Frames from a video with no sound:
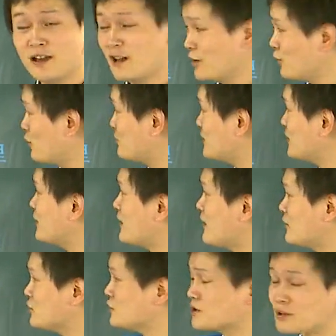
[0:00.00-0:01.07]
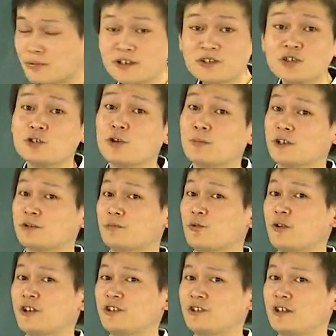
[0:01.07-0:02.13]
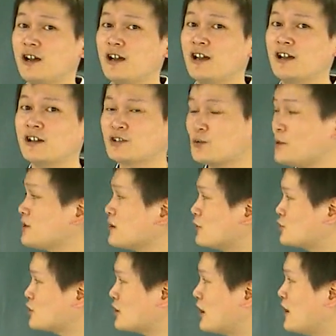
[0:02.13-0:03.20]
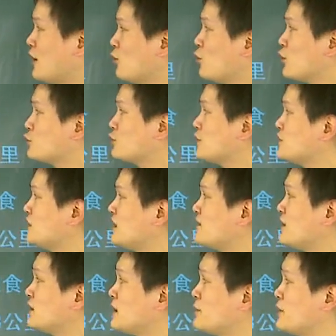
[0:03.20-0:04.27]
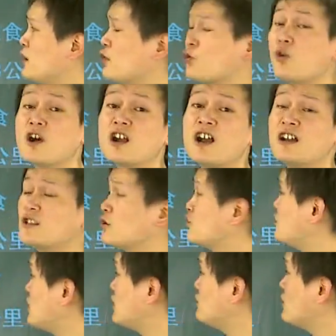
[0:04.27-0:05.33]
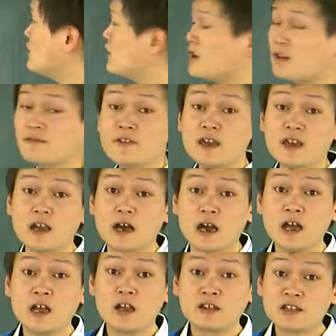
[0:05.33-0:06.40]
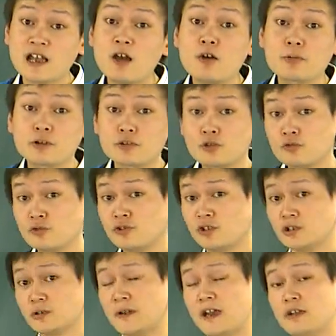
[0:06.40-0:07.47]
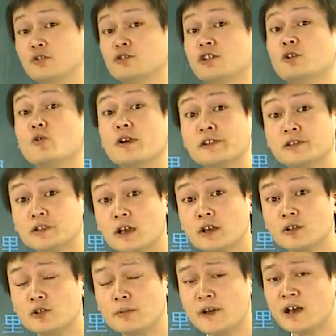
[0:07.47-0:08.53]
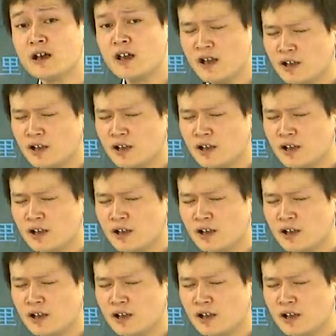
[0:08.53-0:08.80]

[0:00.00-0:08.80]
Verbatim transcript: 嗯。我们这个粮食是不是跟汽油没什么关系的？嗯。所以导致我觉得这地方你不要光看到节约和浪费啊，它后边的东西是不是还有一些关系的？对吧？